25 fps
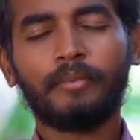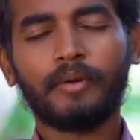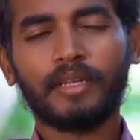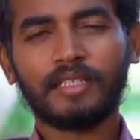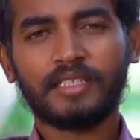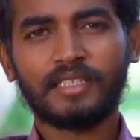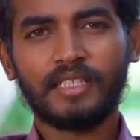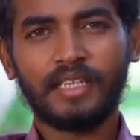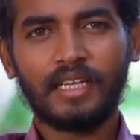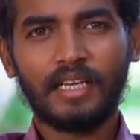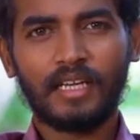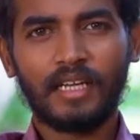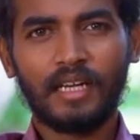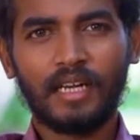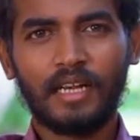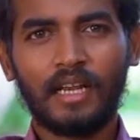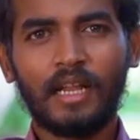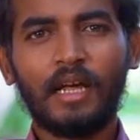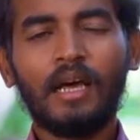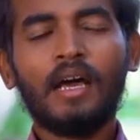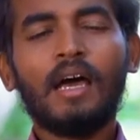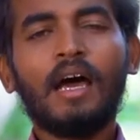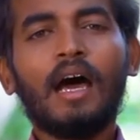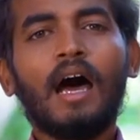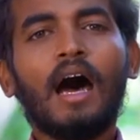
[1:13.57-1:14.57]
பிரச்சனைகள்
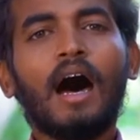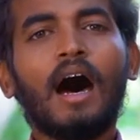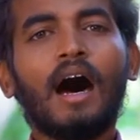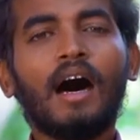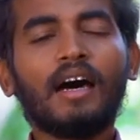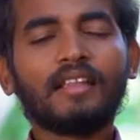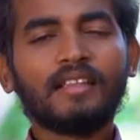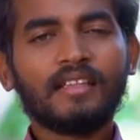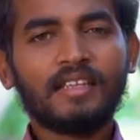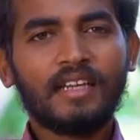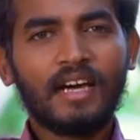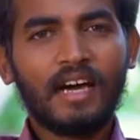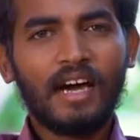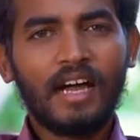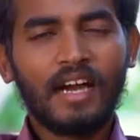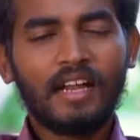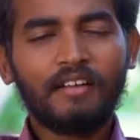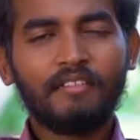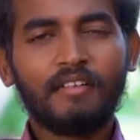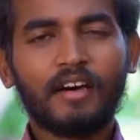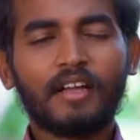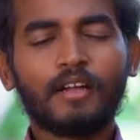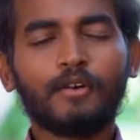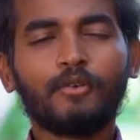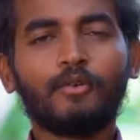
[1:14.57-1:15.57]

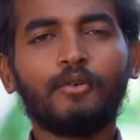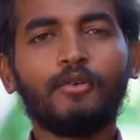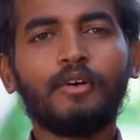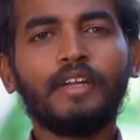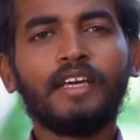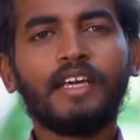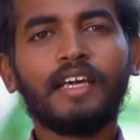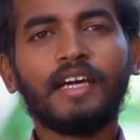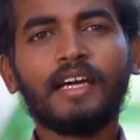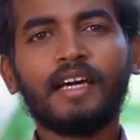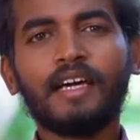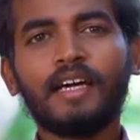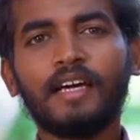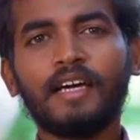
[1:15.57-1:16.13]
அதனால் வரக்கூடிய